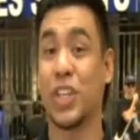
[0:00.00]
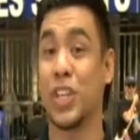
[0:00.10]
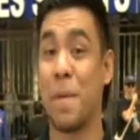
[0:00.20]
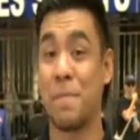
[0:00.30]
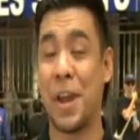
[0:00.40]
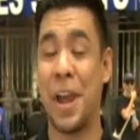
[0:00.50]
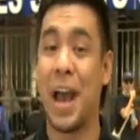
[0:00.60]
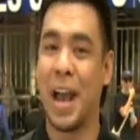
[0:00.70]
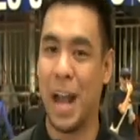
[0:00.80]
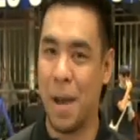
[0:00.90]
At syempre,
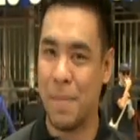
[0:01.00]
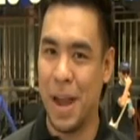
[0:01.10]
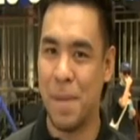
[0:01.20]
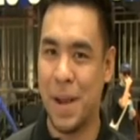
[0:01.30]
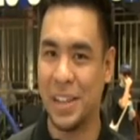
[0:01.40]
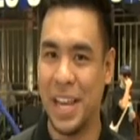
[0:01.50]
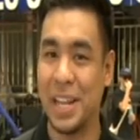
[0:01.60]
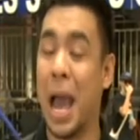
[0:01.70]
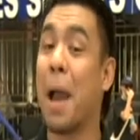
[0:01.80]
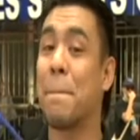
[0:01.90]
kaabang-abang
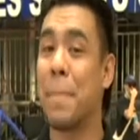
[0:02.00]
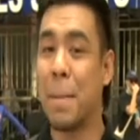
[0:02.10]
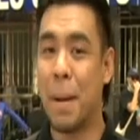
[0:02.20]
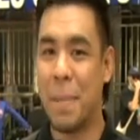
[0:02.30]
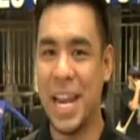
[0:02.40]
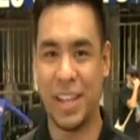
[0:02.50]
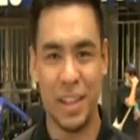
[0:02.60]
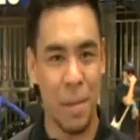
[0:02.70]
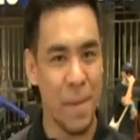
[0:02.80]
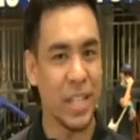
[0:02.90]
din ang
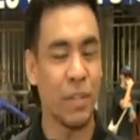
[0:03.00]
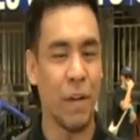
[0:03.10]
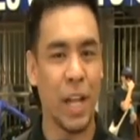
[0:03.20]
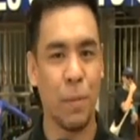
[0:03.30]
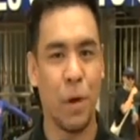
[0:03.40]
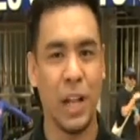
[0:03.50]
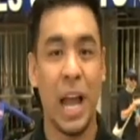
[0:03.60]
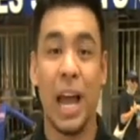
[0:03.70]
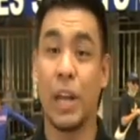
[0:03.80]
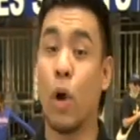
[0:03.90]
pagbabalik ng men's volleyball